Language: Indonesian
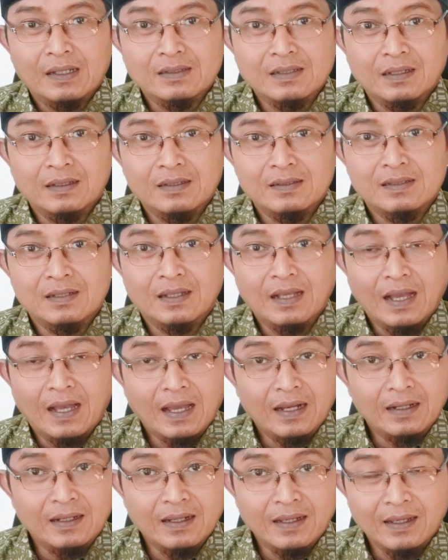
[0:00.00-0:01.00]
Nah jadi jika
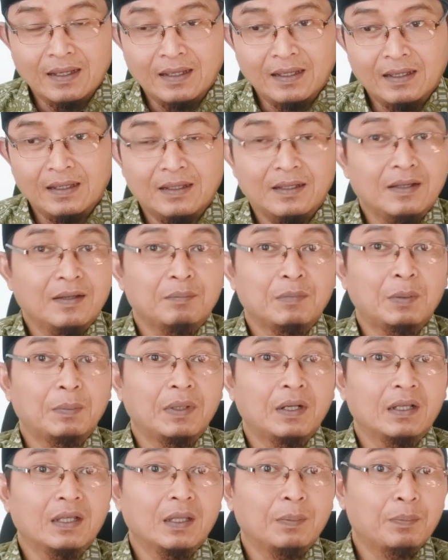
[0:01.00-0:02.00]
Anda
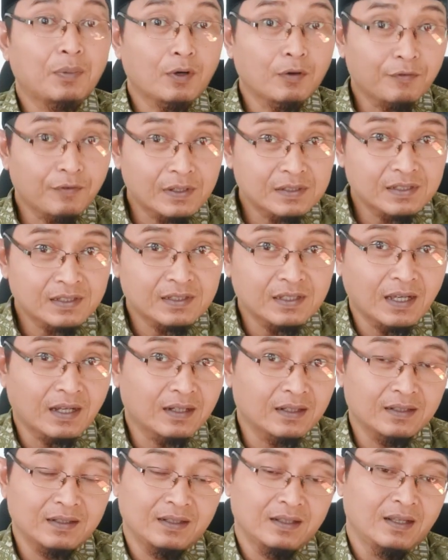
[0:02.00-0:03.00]
memiliki profesi
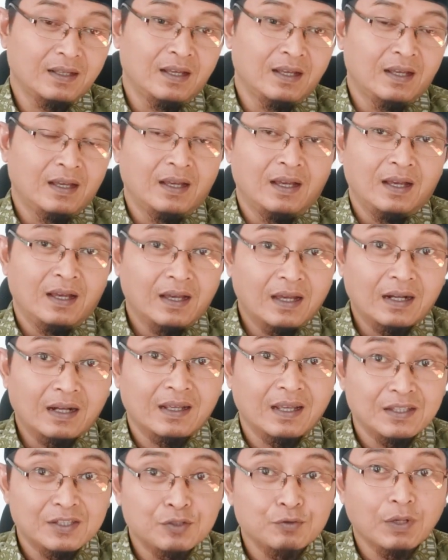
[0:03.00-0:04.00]
yang
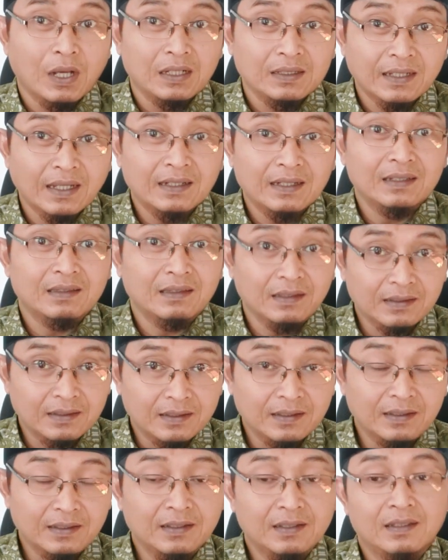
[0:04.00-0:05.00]
harga jualnya ini
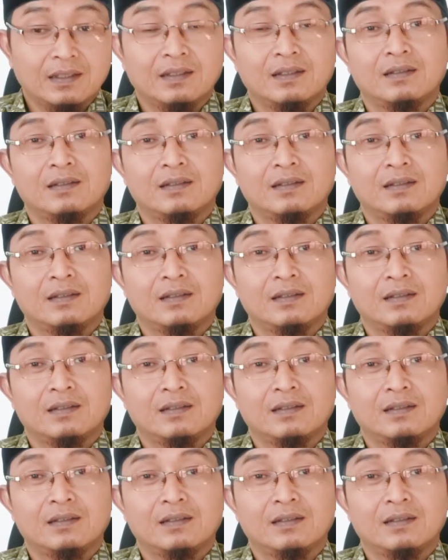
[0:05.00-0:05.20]
tinggi,